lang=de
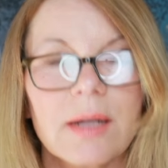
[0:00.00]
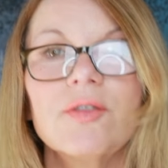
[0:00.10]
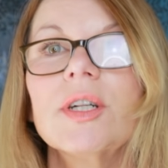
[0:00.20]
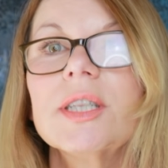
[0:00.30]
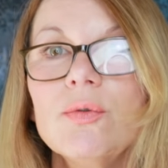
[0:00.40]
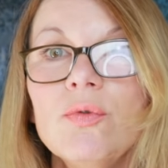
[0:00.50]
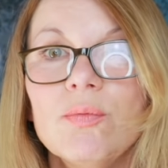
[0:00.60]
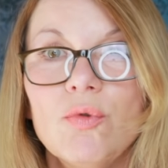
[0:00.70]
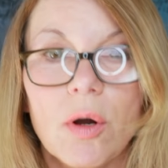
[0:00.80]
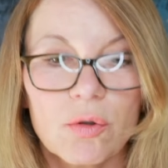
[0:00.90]
also als
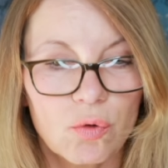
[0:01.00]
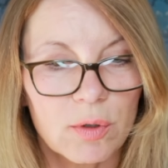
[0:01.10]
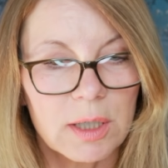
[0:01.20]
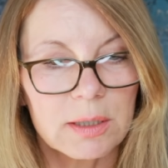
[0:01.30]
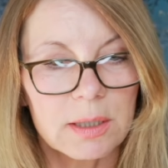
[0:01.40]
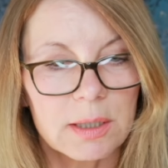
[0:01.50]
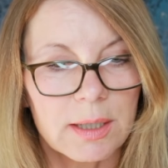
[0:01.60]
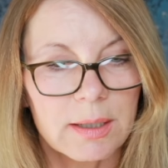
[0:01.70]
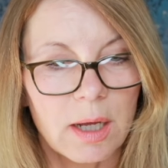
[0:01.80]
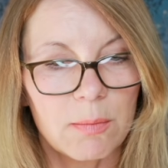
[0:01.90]
Jugendbuchautorin hat die sich
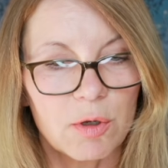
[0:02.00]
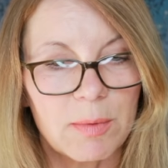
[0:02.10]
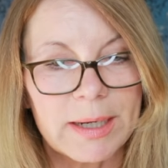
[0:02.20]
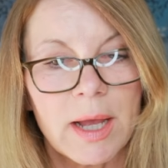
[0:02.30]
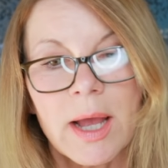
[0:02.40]
einen Namen gemacht.